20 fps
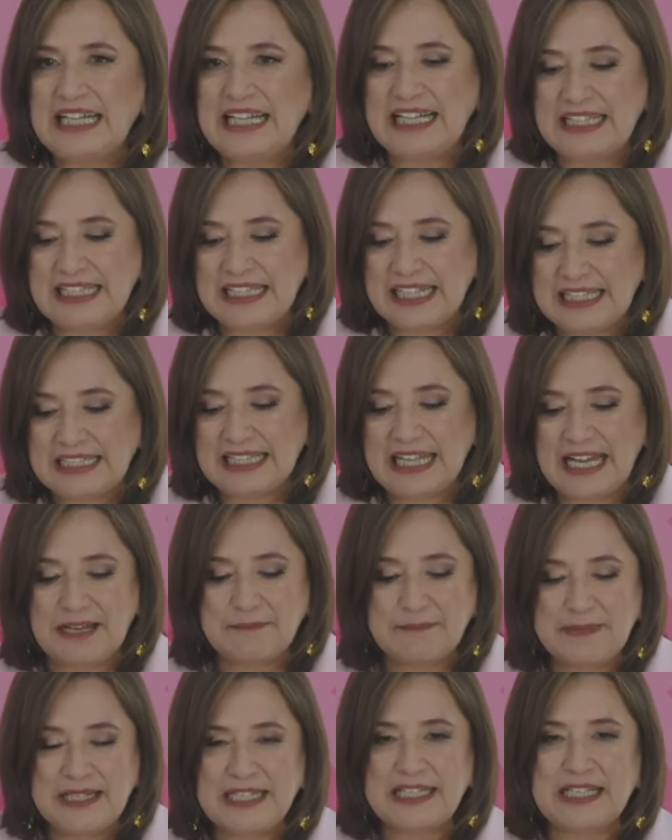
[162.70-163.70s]
le dan
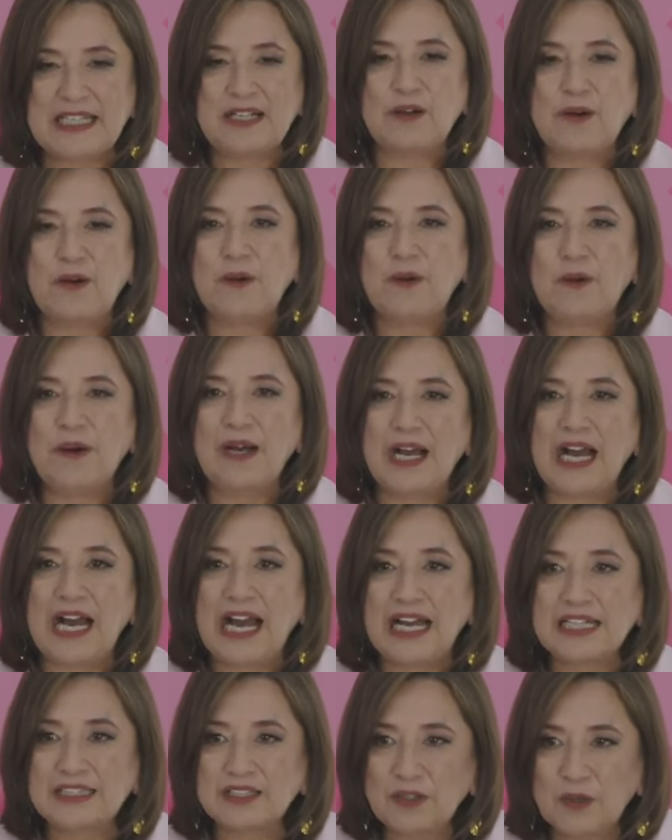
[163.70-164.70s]
a México
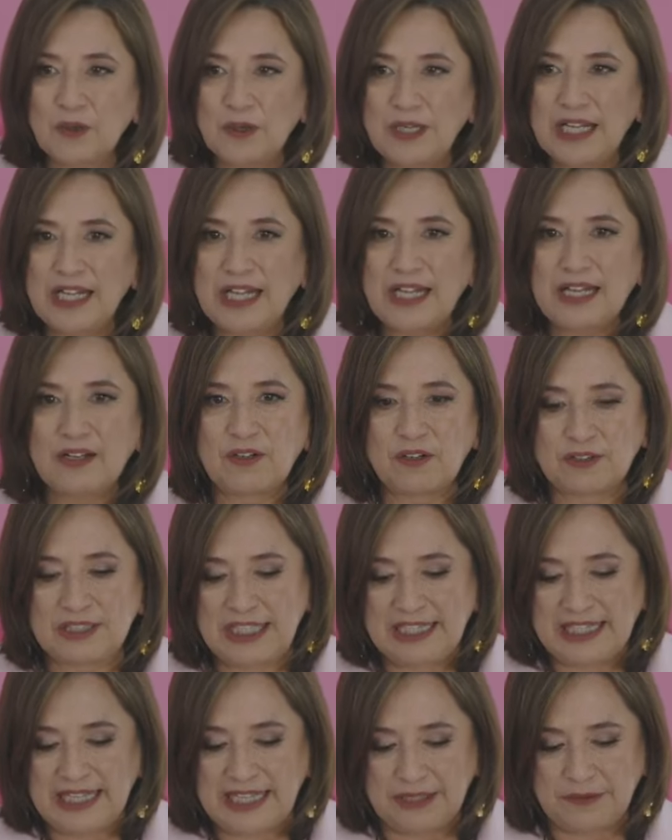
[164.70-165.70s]
a tole
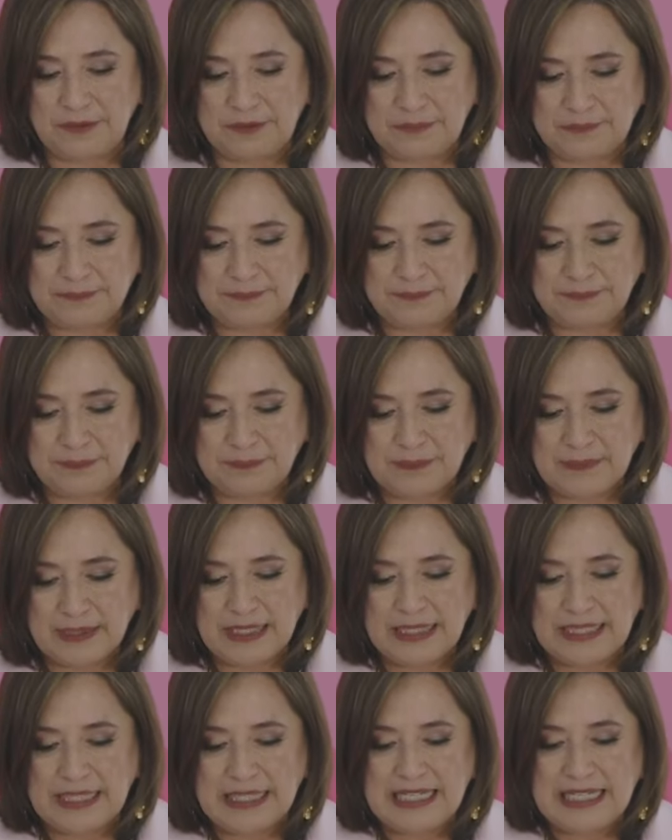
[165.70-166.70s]
con el dedo.
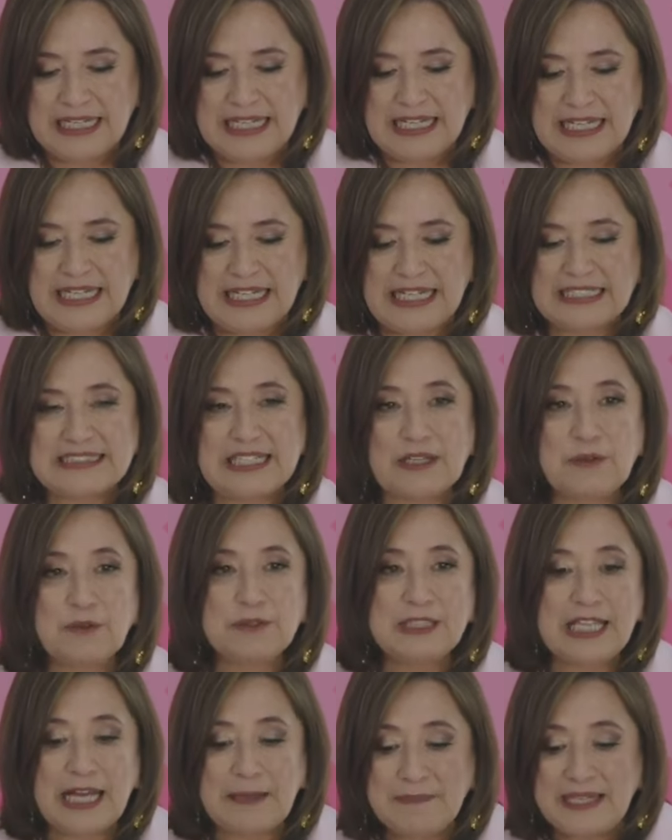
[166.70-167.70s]
La
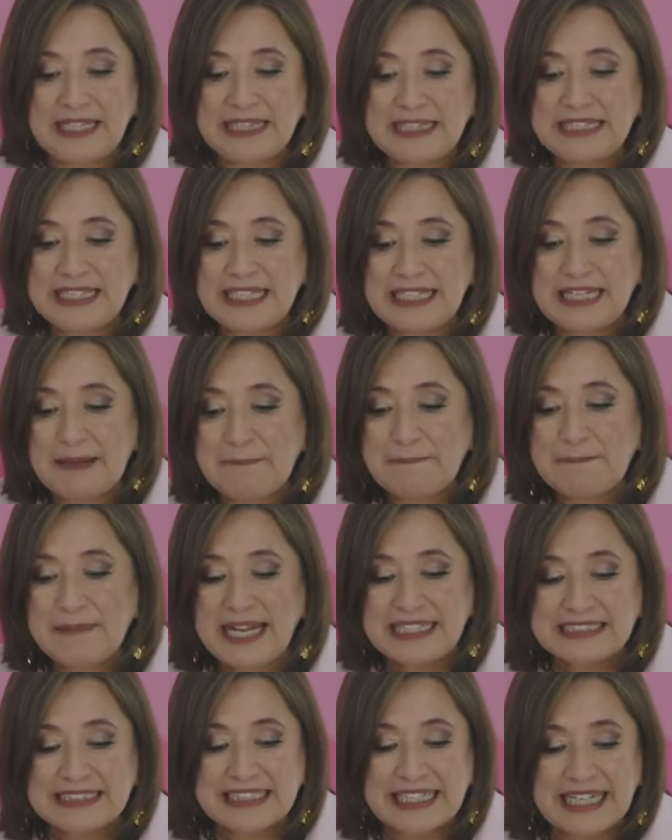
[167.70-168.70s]
segunda mentira
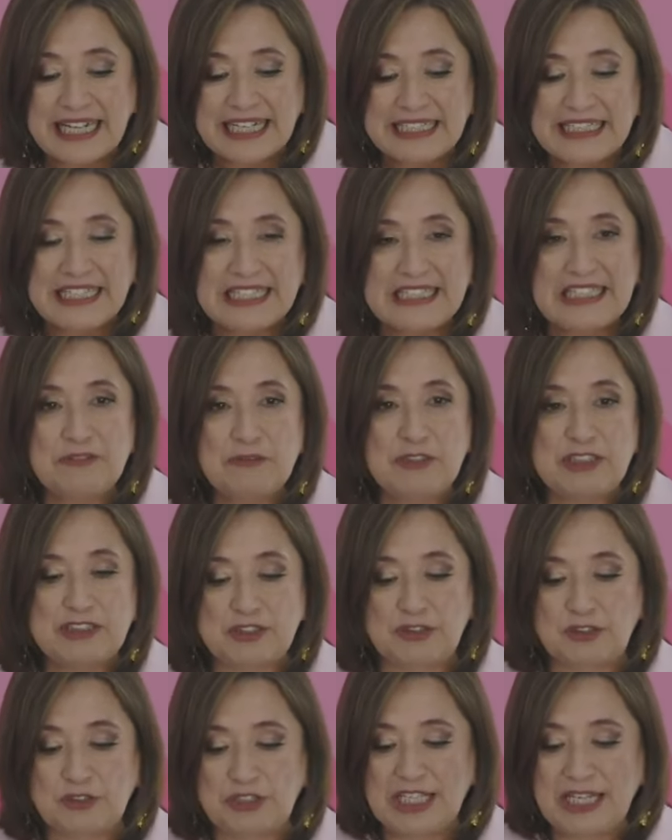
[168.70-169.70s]
más grande de
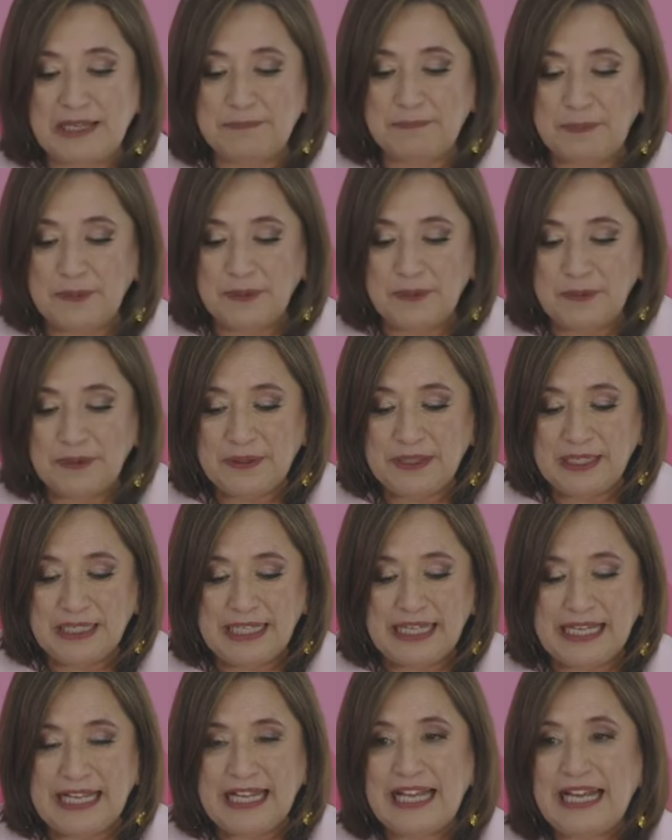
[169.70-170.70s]
nuestro tiempo
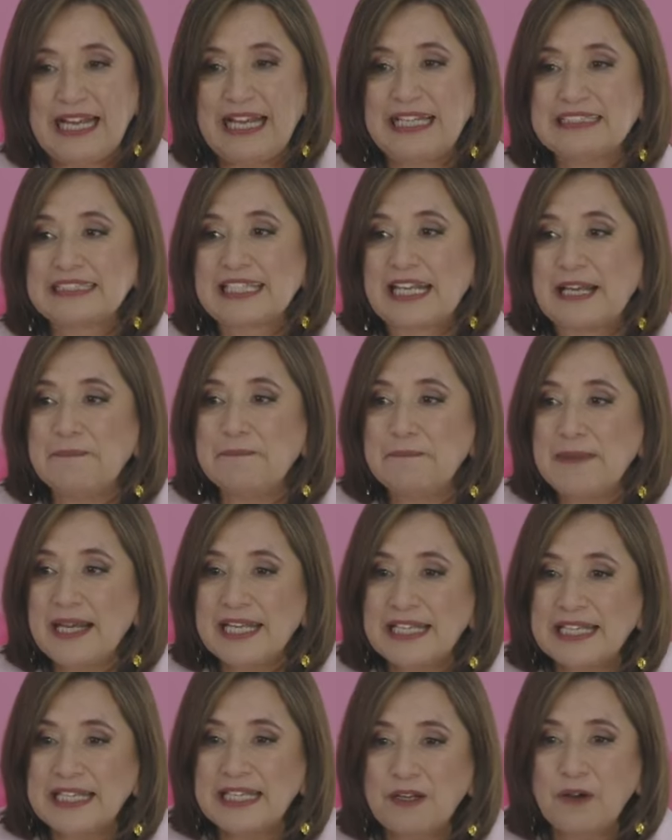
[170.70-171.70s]
es que
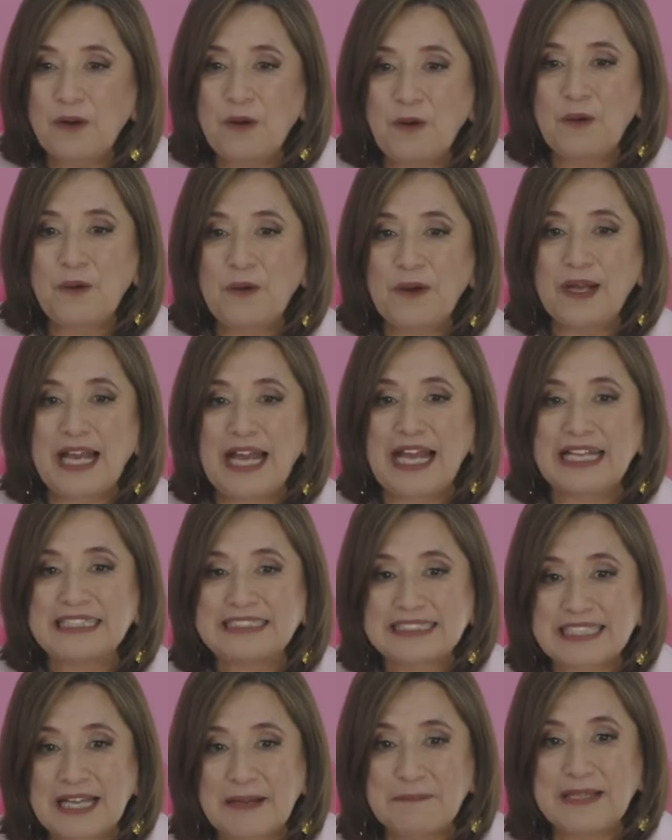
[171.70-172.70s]
México
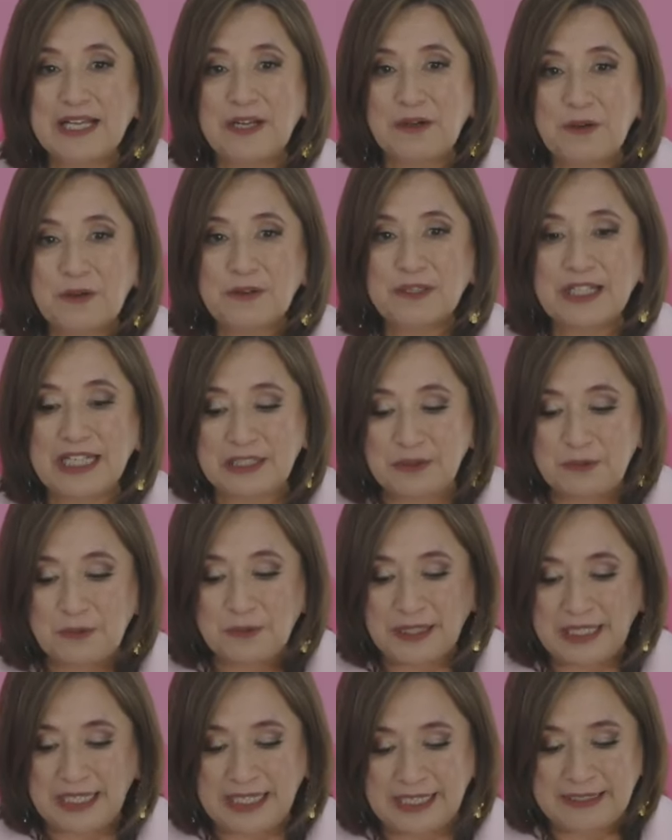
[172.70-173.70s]
está mejor que
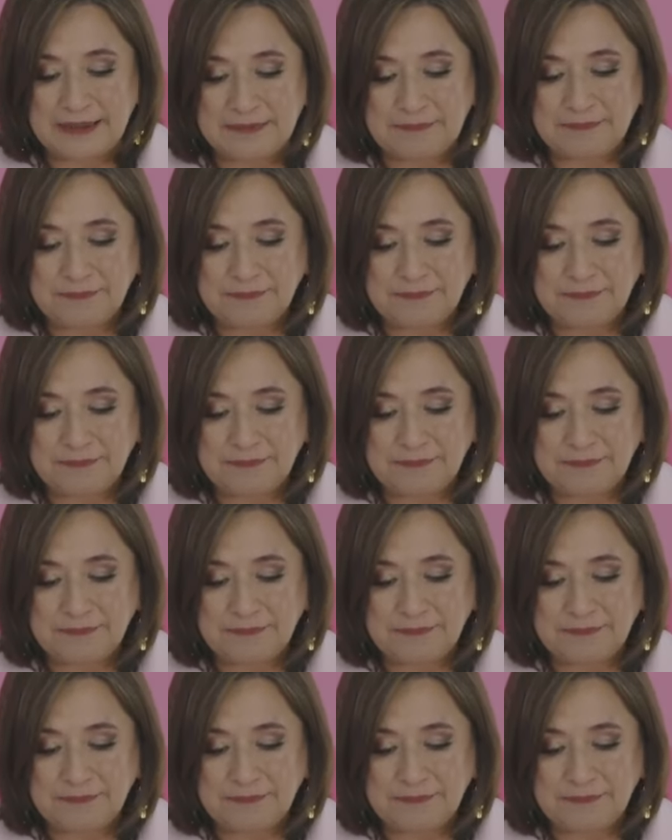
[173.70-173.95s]
nunca.